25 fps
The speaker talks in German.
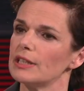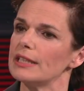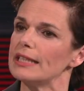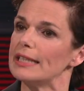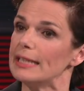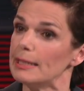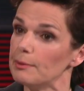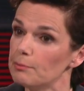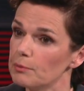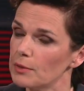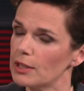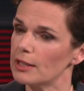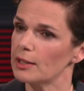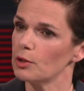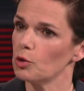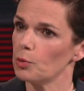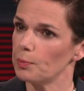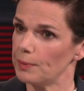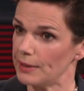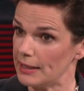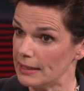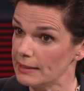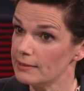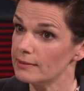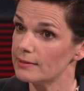im
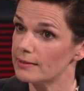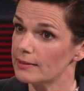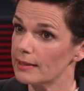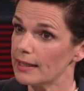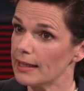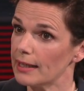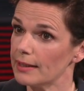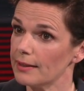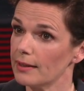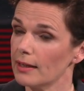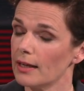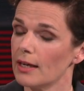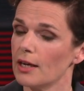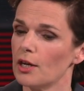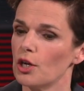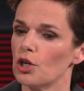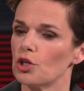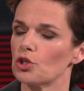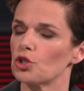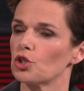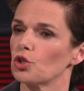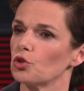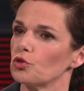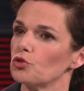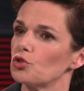Club, intern,
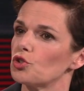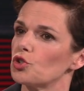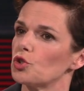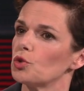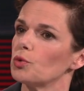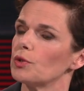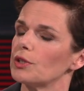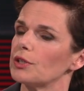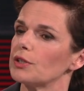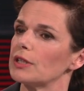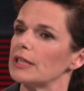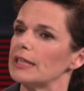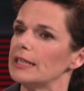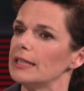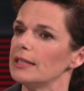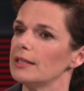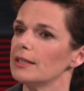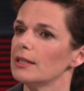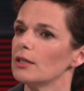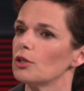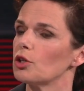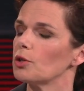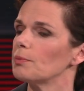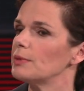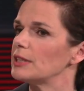schon zur
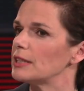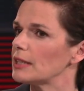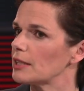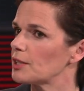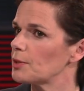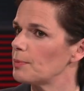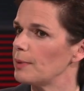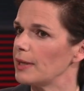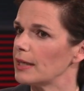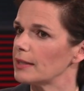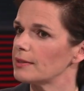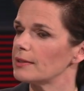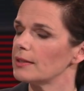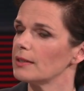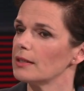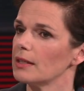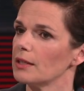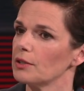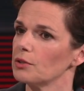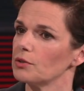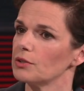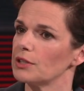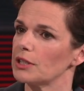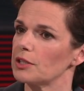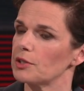Ukraine, auch mit
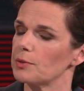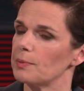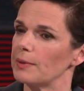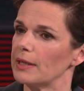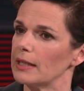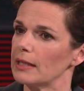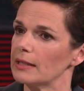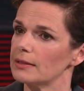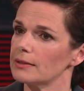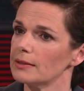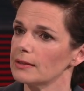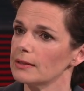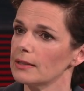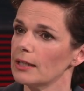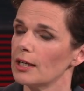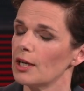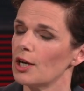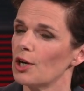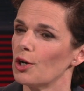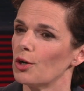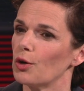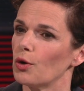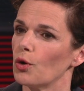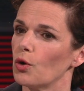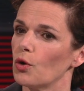Expertinnen und Experten.
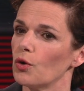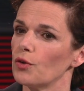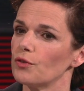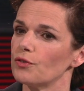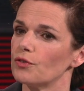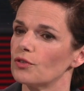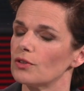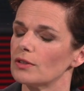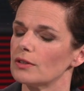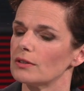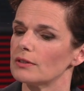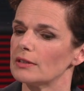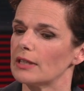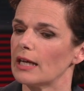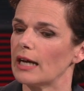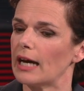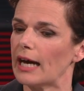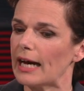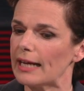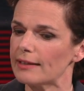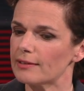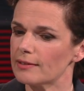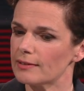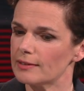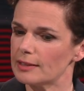Und da
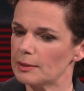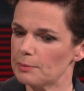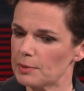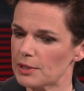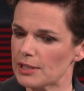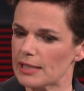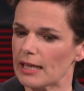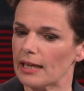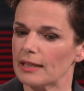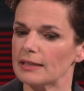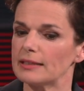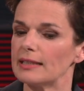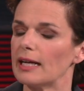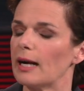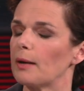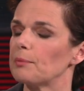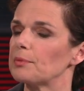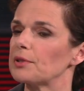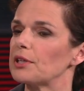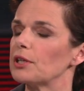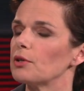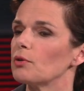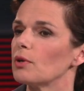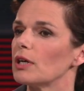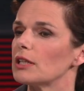hat die besagte
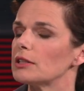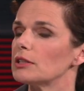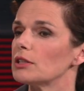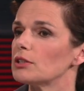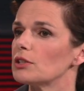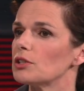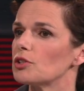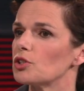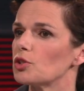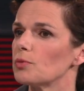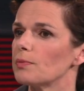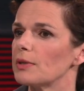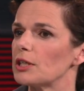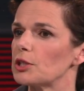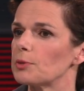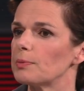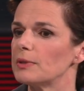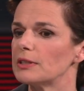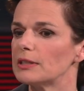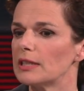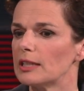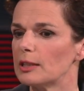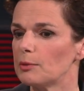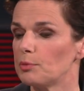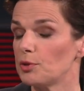Abgeordnete zum Beispiel,
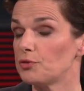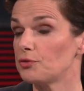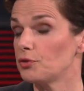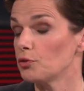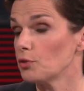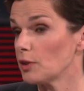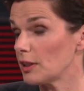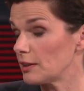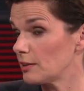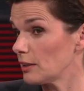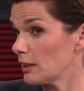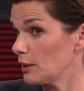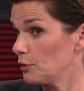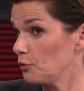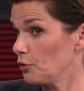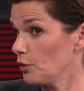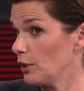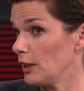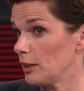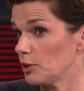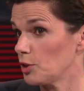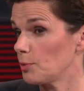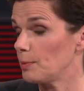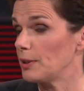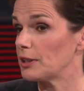die eine Befürworterin von
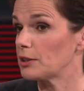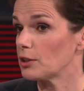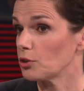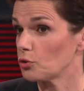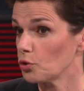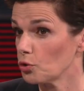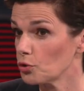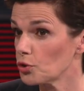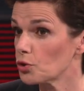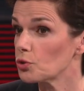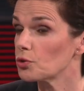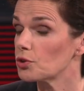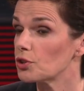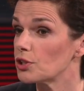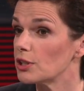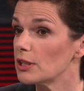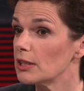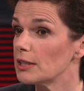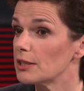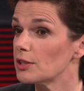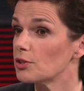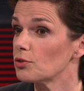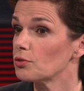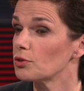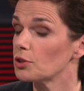Hans-Peter Doskozil
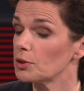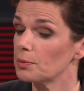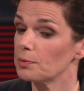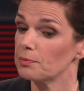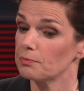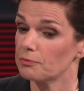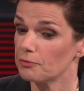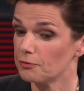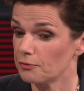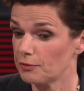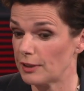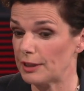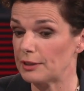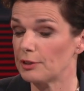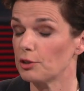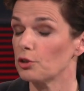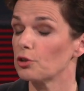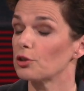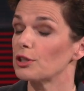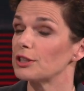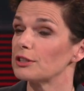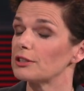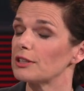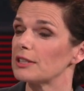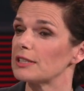ist, und ich fände
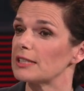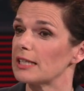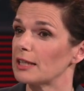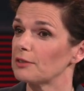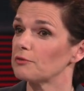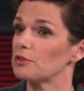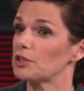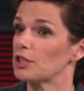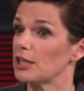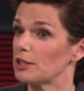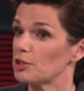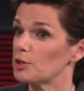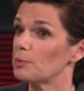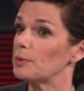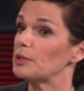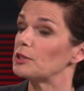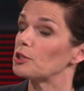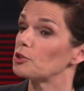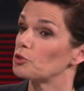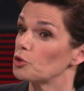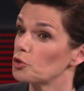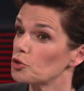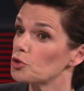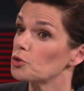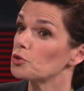auch interessant, was
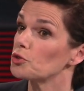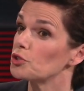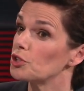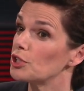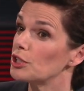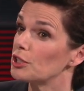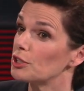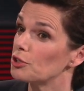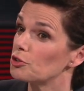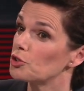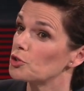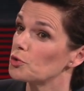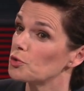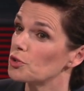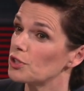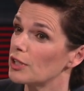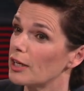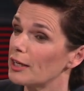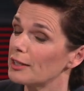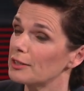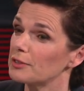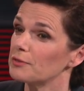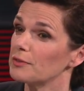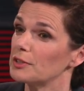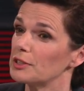Hans-Peter Doskozil dazu
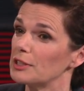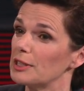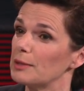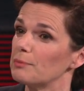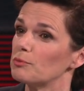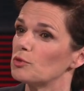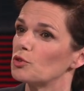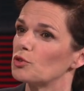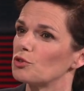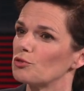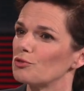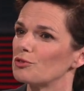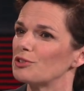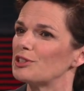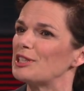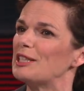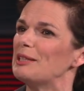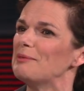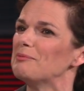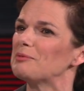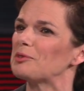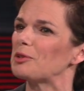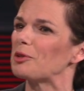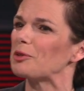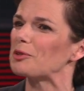sagt. das kann ich Ihnen
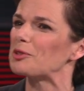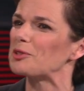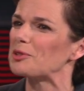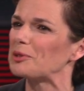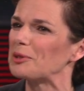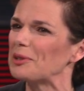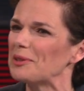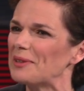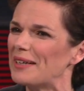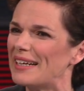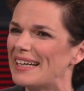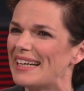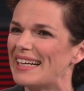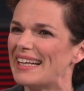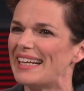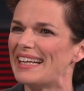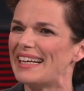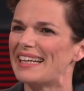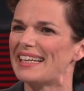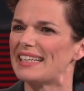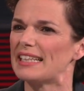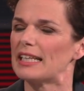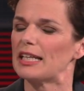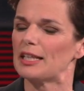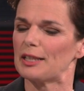sagen, Team in Dosko, der ZIP2
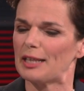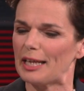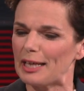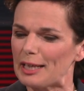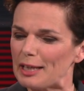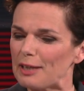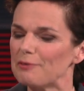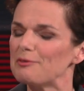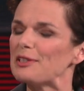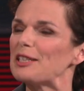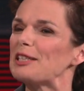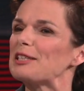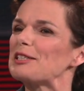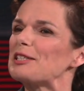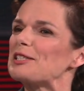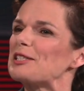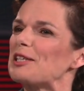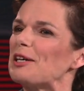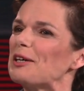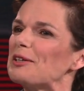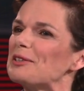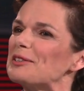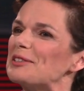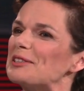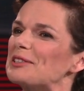hat er gesagt... Naja, dann wird er das
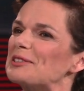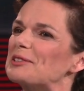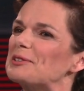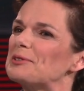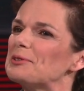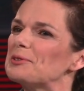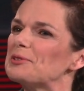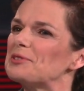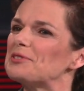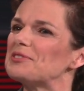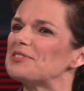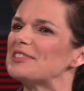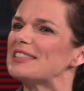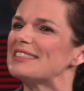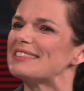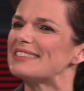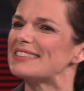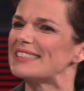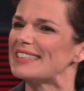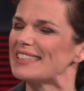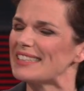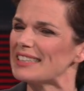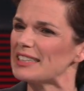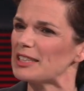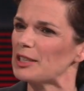auch nicht gut finden.
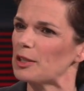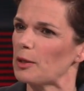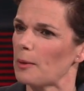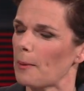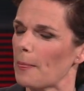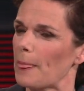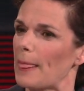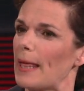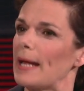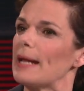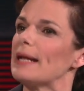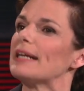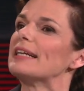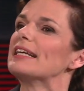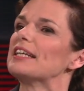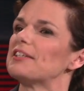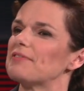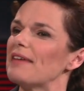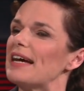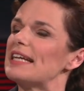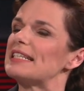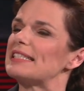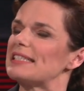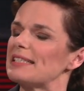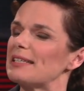Nein, es ne? war ein Fehler. Ich
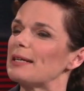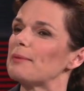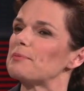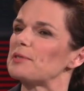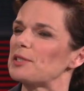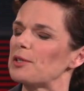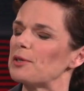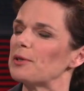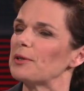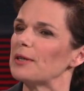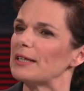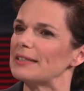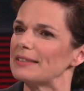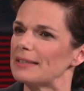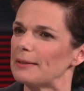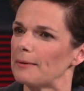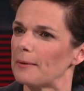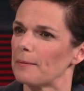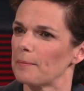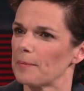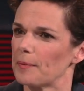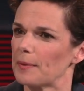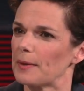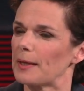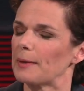weiß, ich ein Fehler gehört. auch der
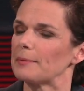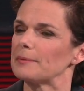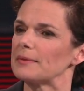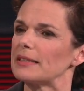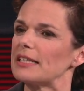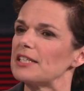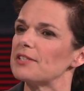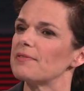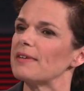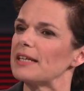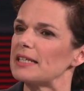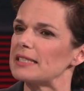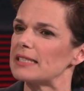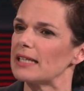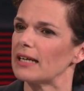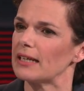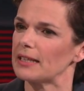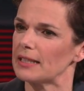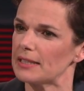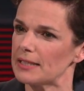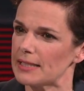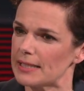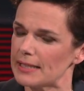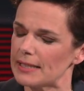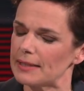SPÖ-Führung.
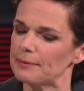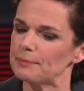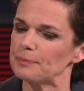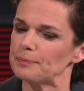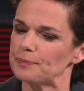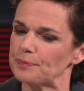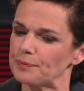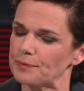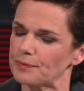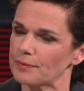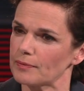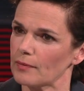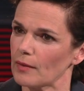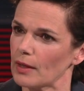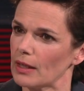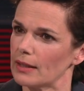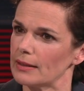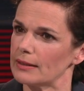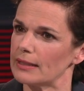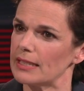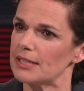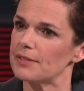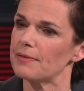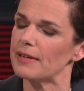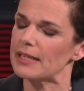Man ja. wäre im
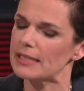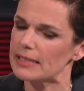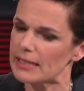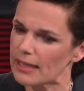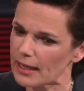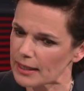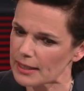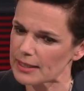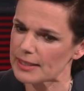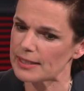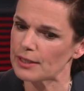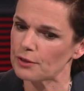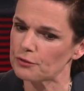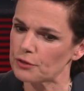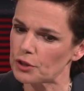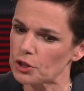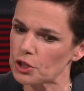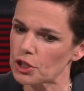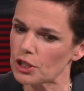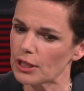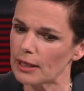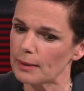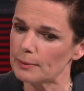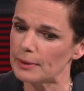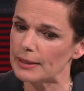Parlament gewesen. Deswegen sage ich Aber ja, machen
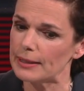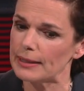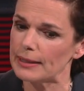Schnabel. wir